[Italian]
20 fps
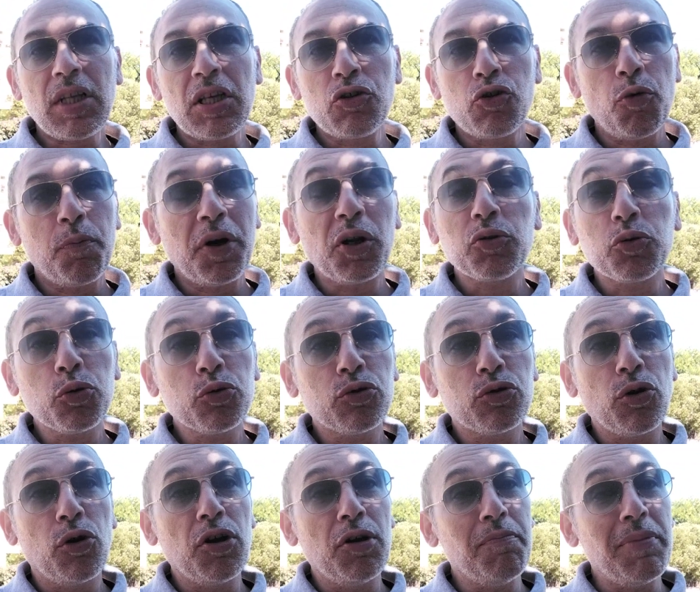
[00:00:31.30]

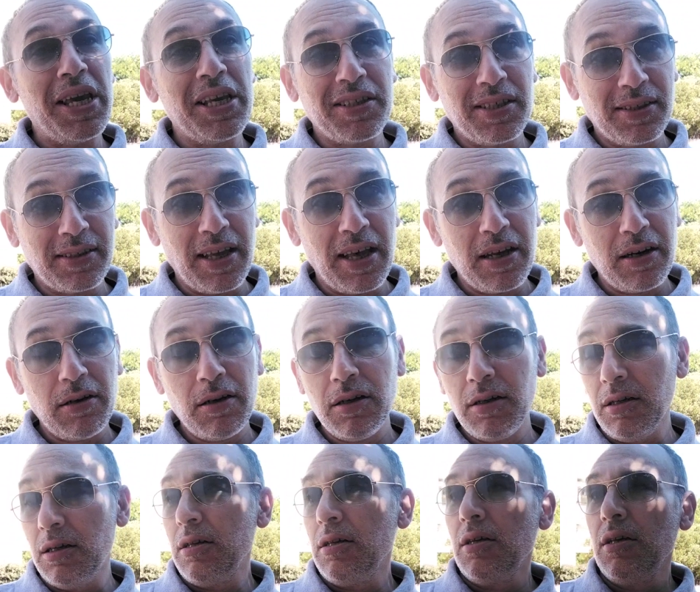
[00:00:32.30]
soprattutto il mister
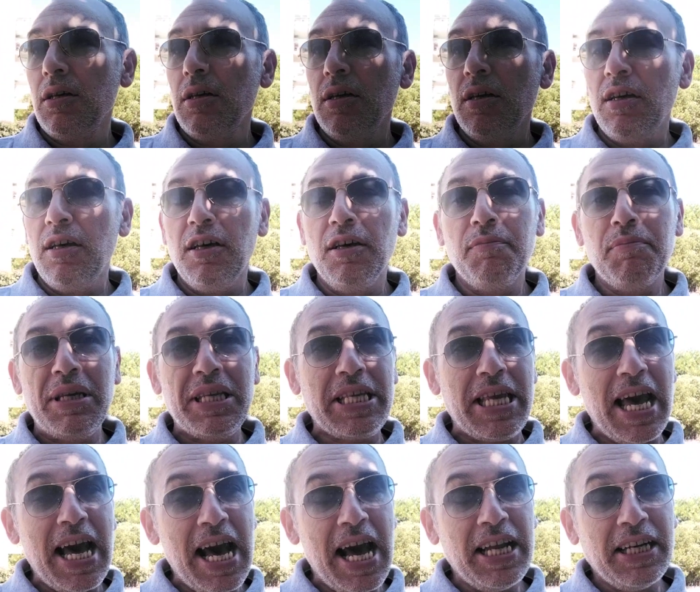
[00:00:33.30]
eh,
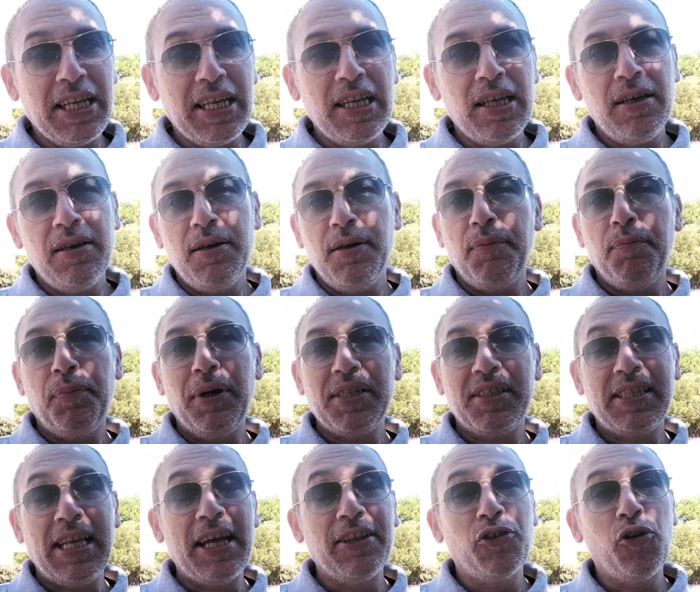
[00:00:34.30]
Mignani,
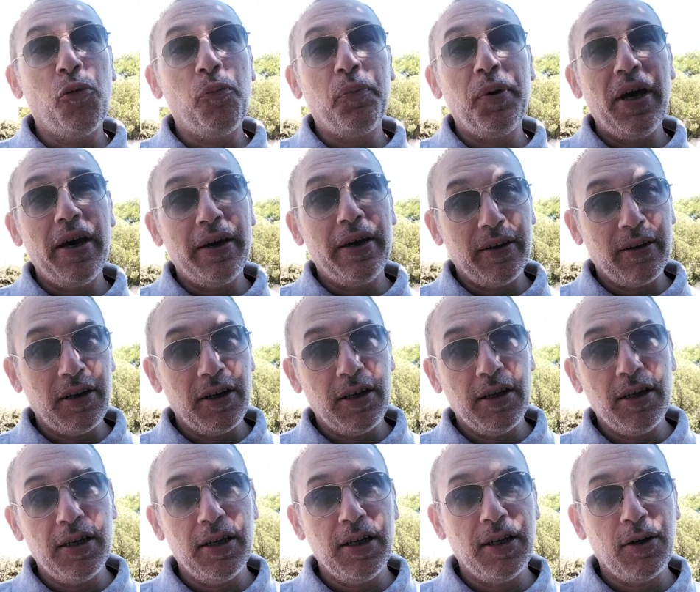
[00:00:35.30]
passando per
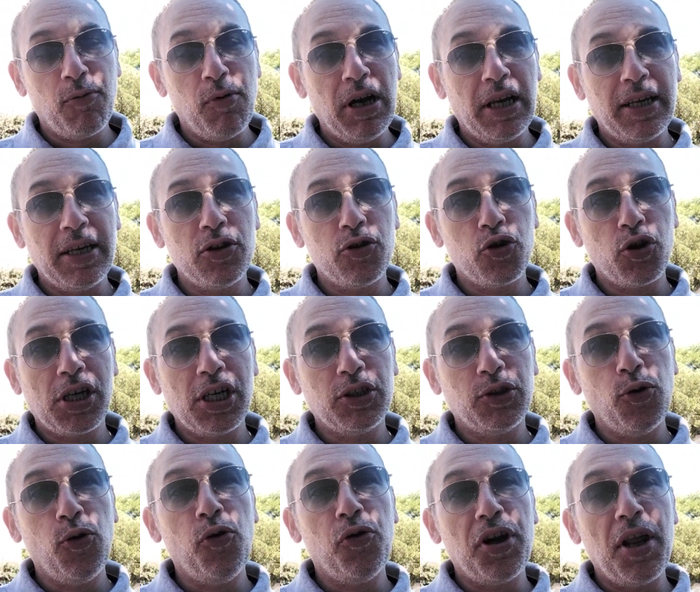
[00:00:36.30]
qualche
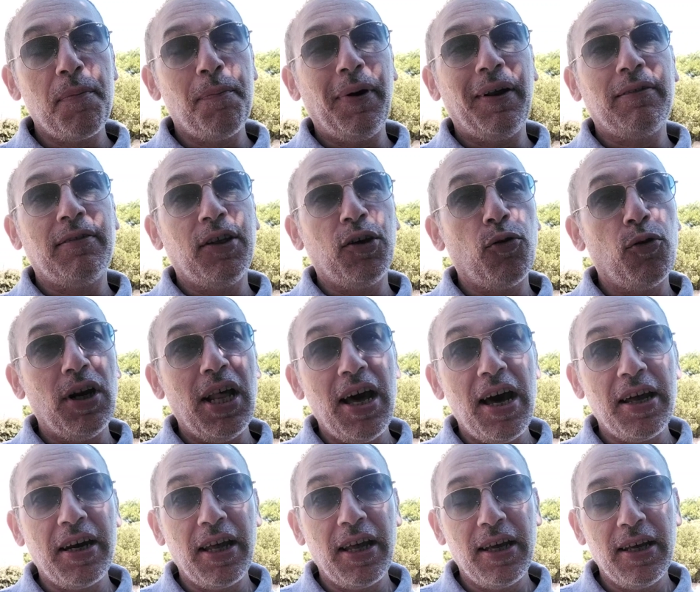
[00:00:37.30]
giocatore, in
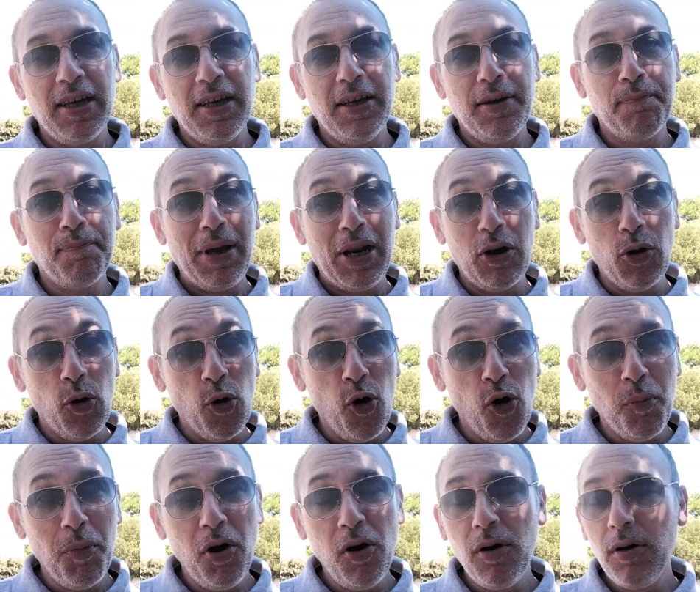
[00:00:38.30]
particolare
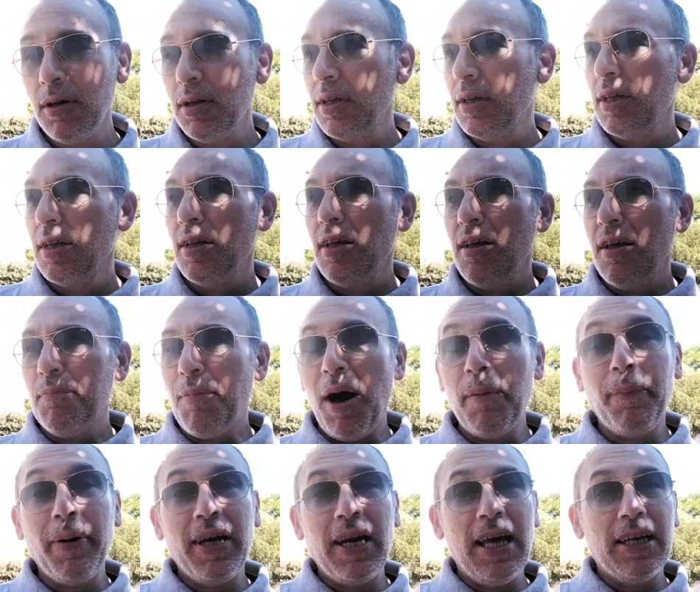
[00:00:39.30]
Bellomo, ma ha
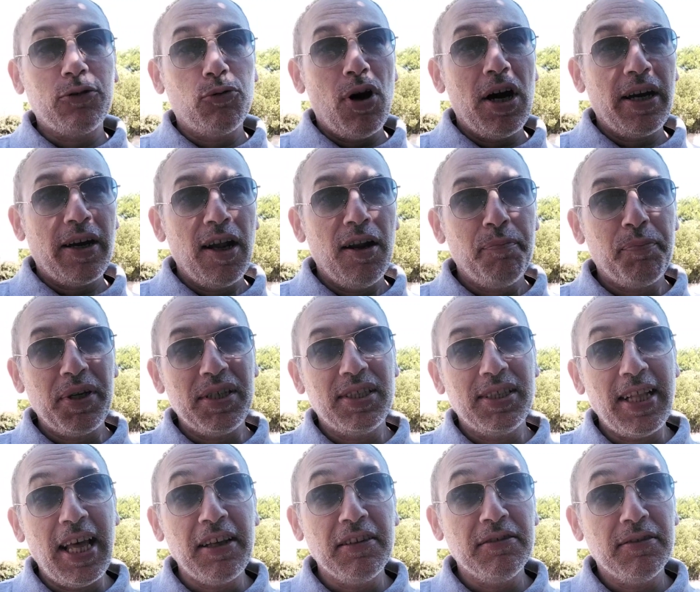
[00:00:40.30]
parlato anche il
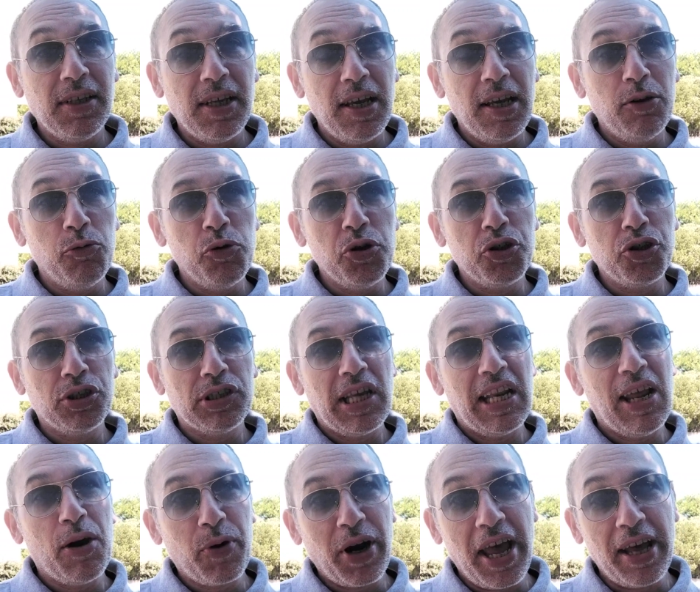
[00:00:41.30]
presidente Luigi De
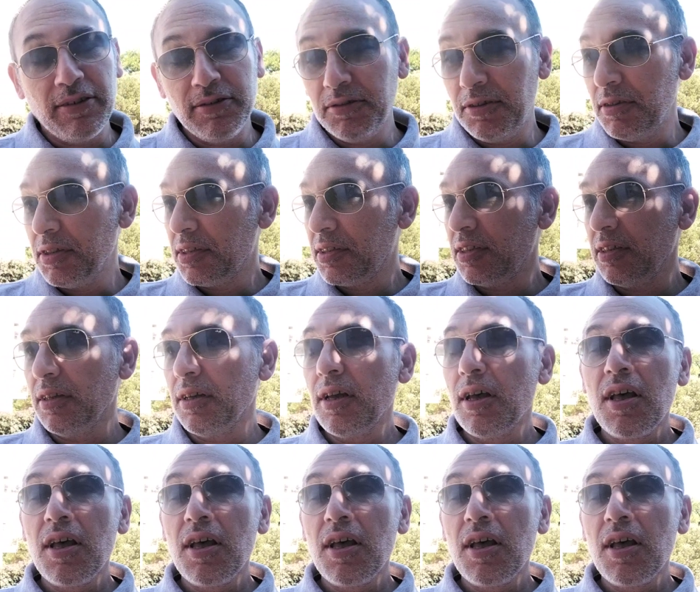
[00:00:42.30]
Laurentiis.